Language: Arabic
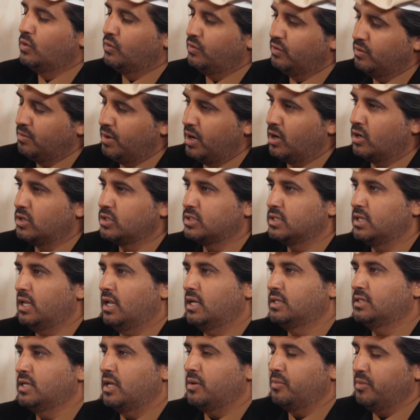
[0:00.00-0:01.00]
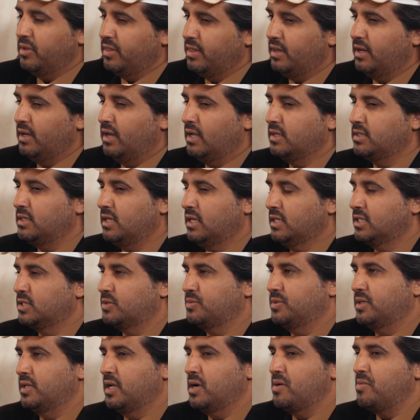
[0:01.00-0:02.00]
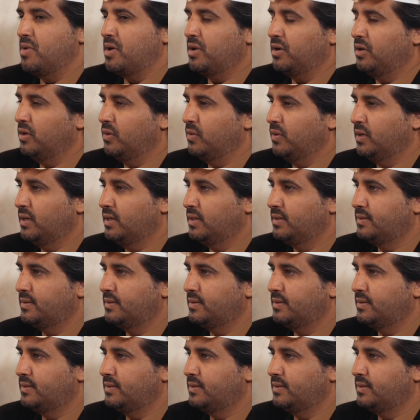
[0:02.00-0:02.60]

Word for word: فيما يخص الاجار باذن الله ان شاء الله تسمعين اخبار حلوه الله